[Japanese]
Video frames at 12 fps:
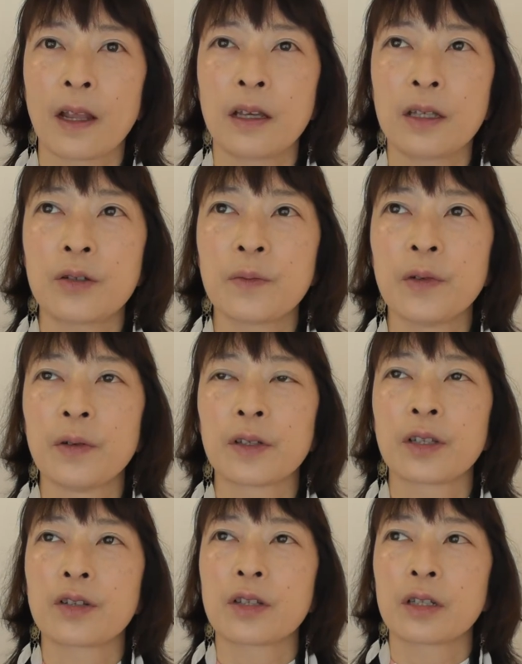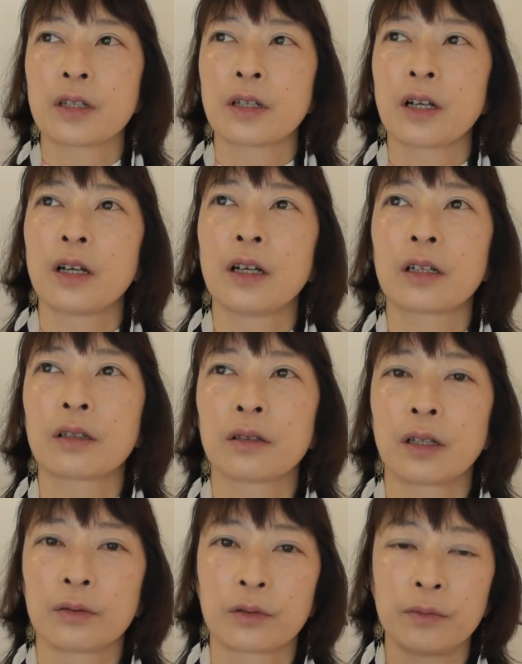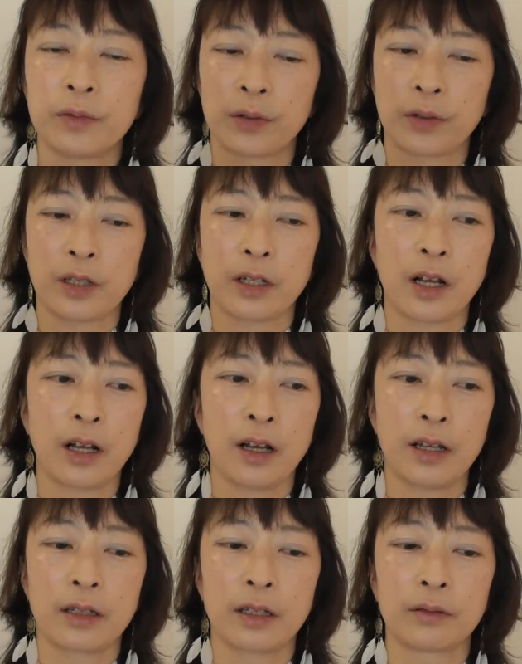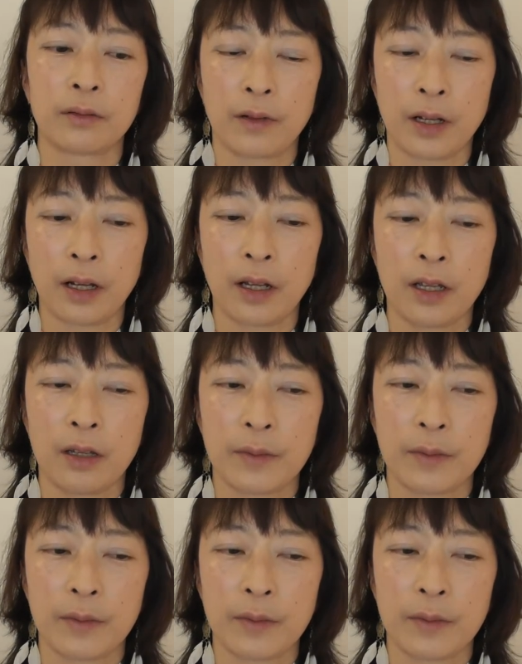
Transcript: いつも私があの組む時に考えているのは